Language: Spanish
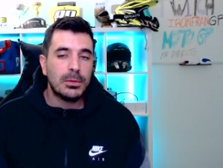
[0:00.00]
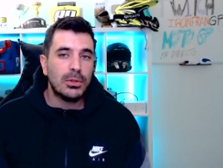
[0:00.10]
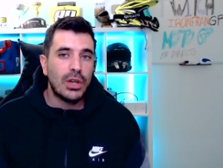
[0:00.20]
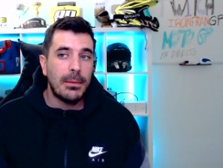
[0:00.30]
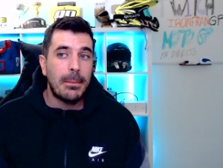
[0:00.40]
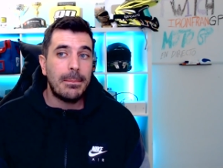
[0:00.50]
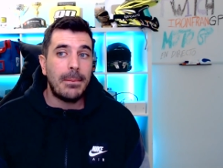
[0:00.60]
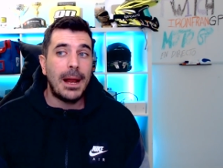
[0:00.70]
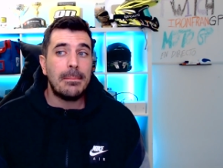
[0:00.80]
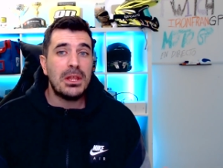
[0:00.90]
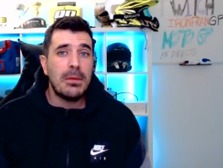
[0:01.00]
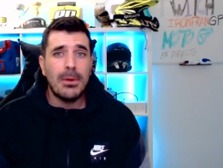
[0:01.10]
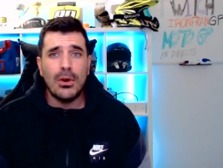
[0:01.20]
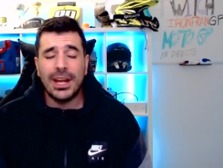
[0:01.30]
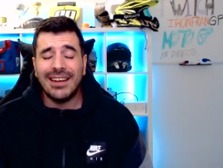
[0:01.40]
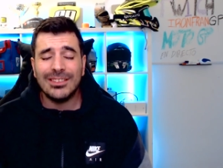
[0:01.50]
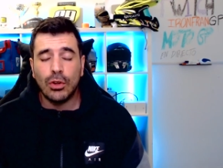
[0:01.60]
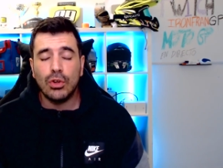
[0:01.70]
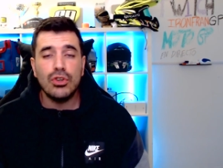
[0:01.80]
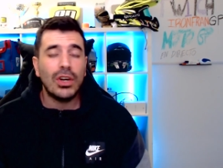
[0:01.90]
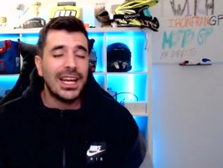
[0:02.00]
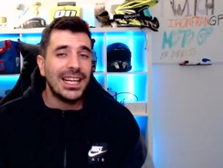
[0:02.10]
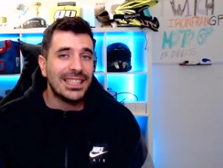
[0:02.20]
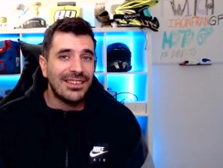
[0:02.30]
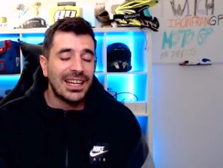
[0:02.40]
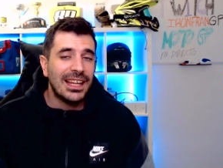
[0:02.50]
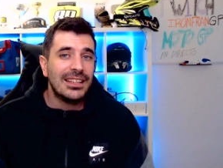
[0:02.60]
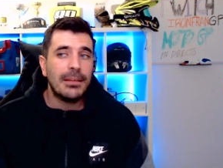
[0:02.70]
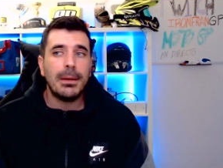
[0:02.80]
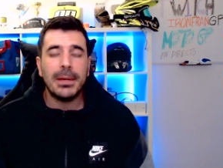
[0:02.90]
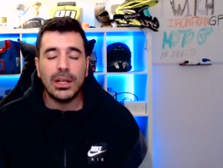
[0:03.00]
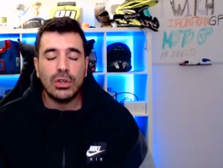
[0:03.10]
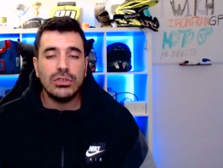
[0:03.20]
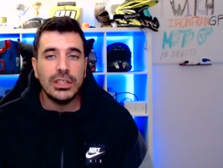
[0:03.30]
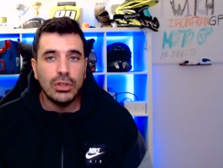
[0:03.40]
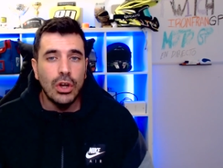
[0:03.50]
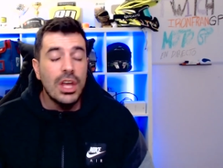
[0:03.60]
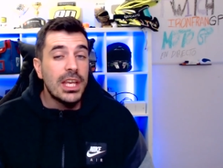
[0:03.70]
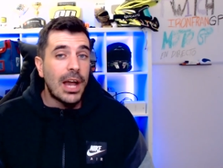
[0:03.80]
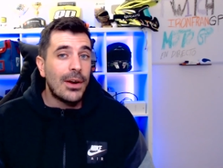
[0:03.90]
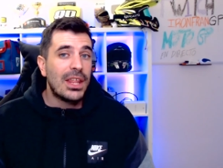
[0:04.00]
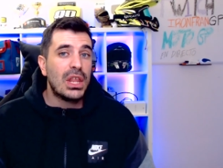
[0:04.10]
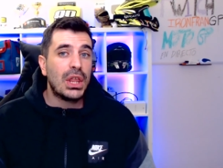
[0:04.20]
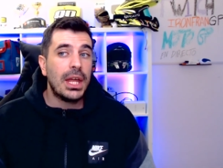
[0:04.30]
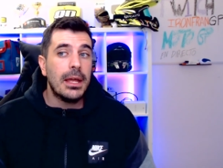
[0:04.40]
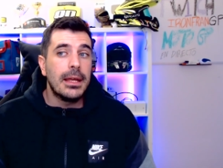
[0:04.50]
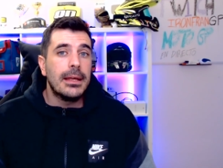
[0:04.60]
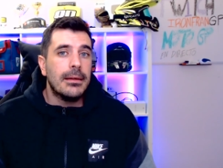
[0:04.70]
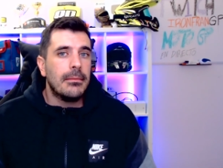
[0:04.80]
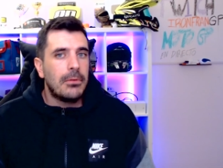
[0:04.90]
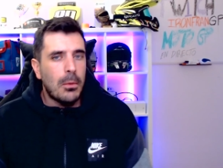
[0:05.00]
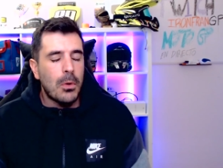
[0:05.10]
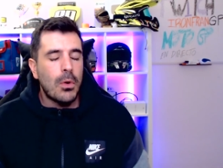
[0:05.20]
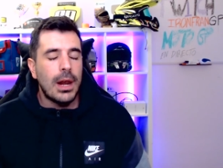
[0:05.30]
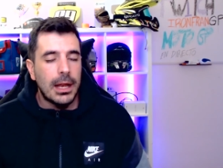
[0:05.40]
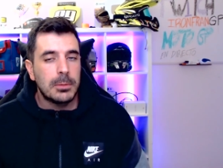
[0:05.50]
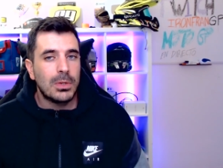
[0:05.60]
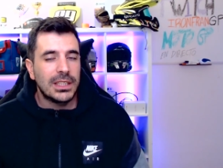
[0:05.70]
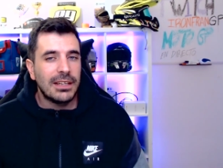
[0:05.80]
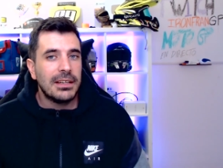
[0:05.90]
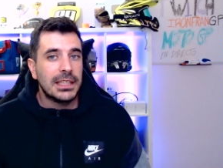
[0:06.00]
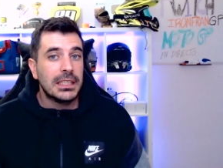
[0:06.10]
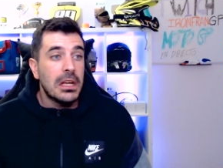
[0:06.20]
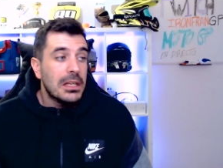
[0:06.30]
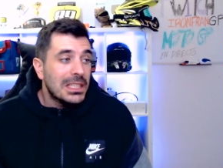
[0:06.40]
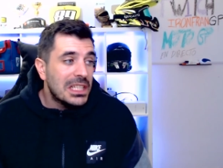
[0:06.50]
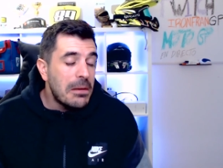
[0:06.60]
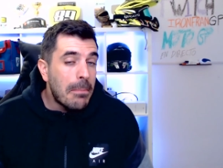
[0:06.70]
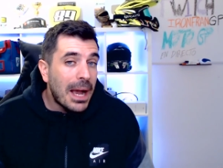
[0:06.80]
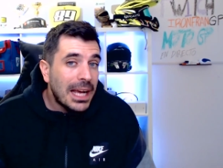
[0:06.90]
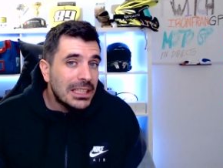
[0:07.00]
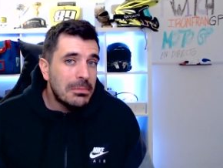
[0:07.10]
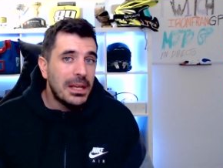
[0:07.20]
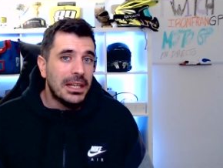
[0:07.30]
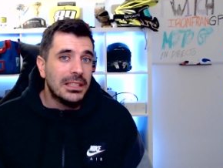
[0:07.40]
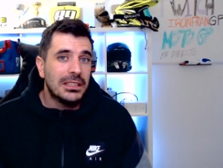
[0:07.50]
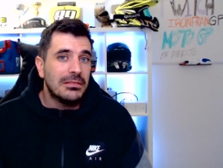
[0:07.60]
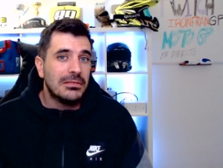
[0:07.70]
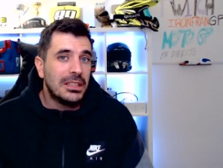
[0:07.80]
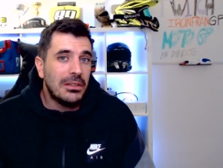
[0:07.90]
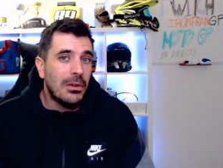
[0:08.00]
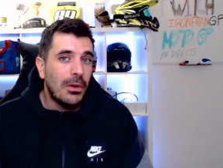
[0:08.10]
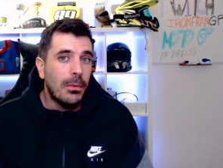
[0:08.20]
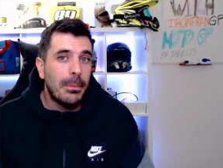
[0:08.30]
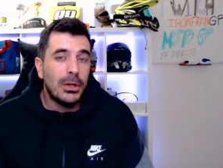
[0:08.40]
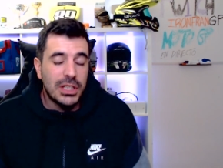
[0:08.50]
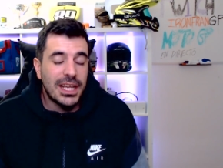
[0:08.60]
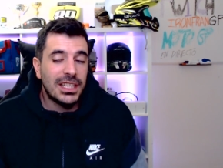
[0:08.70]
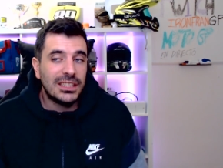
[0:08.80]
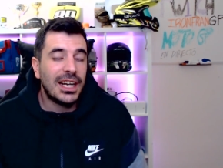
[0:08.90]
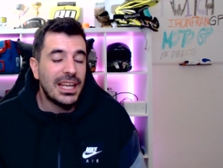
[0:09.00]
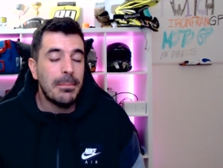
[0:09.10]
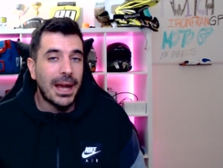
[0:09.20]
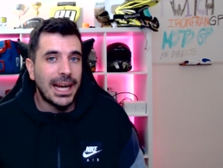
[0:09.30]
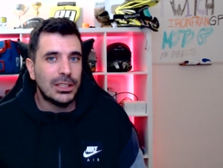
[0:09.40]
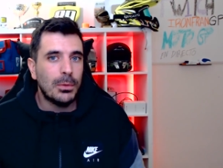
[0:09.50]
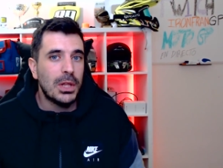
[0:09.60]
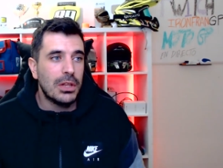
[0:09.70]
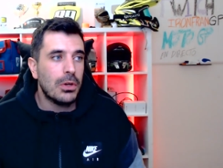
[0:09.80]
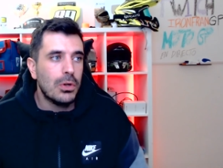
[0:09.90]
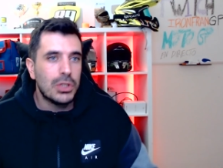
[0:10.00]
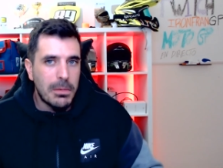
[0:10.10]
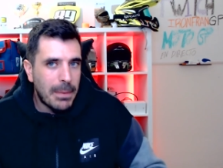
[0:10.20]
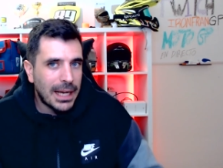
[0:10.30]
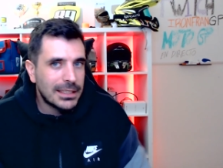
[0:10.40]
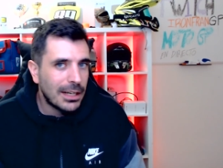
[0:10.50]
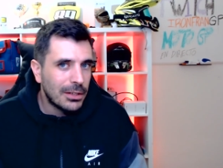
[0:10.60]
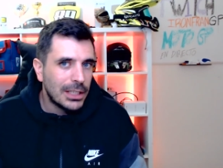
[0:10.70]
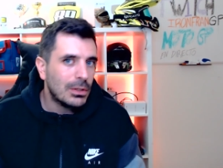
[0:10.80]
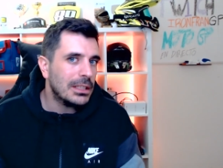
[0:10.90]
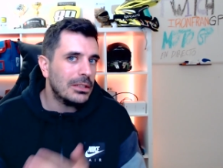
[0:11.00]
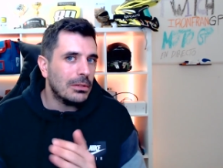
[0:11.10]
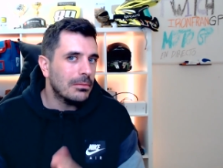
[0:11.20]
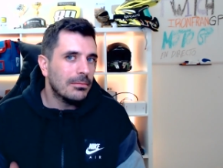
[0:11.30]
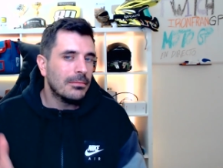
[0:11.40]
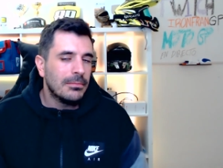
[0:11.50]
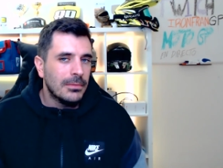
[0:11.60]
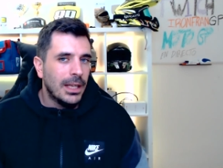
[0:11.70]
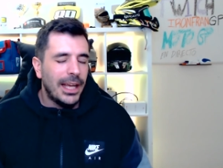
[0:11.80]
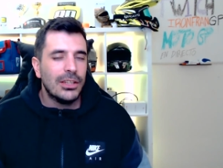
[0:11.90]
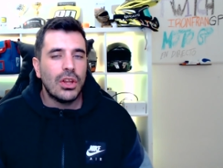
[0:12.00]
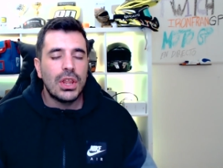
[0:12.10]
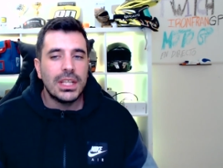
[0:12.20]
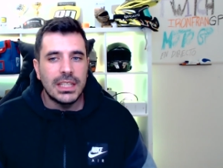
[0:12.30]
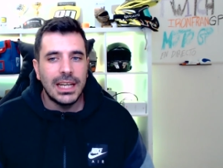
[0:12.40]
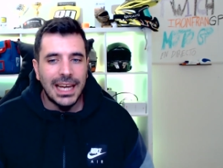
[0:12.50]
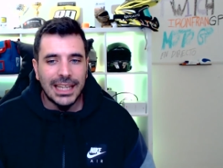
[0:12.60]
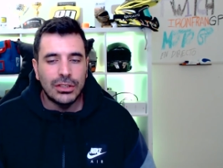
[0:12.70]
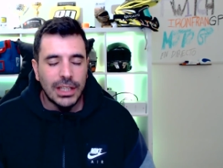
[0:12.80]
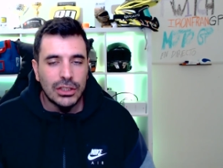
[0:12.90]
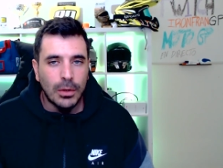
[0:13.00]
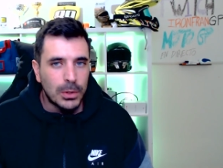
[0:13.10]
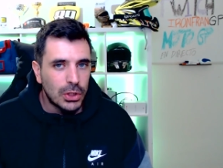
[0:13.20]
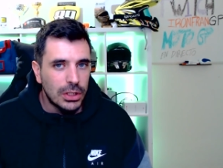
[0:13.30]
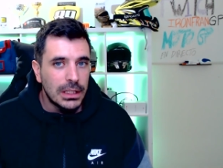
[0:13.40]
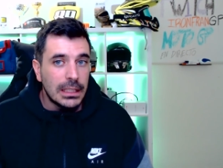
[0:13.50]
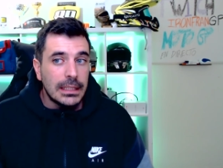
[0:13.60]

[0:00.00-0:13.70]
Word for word: Sponsorama, al principio lo negaba todo, no quería saber nada del tema, me quedo con Tito, y ahora dice, como con las puertas abiertas, si pagas, vienes. Si no, no. Pero si quieres estar aquí, pagarás. Como diciendo, no, no, si pagas, claro que he hecho a Tito. Entonces, las cosas como son.